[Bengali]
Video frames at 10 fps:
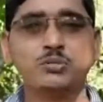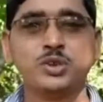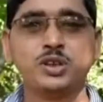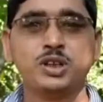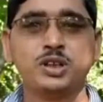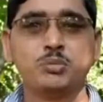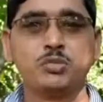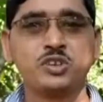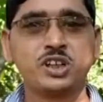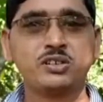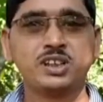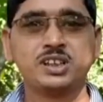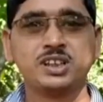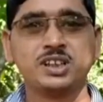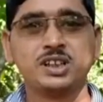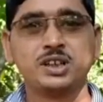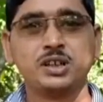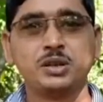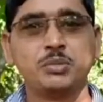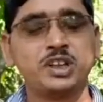রকম প্রতারণার
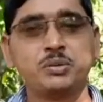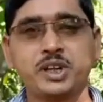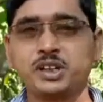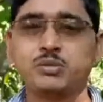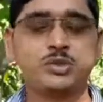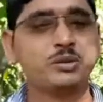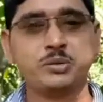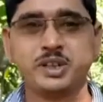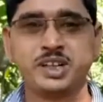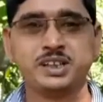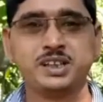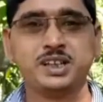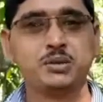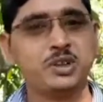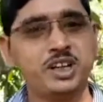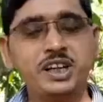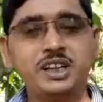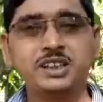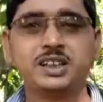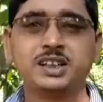ফাঁদে ফেলা সম্ভব হবে না বা
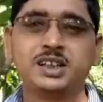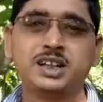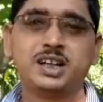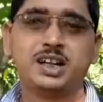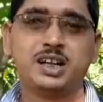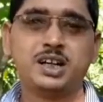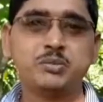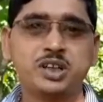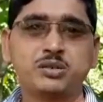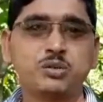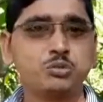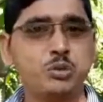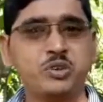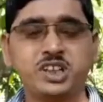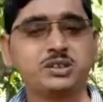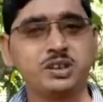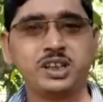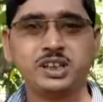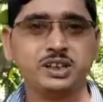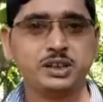এখান থেকে আপনার কোনো বিপদের
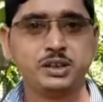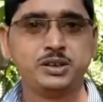আশঙ্কা নেই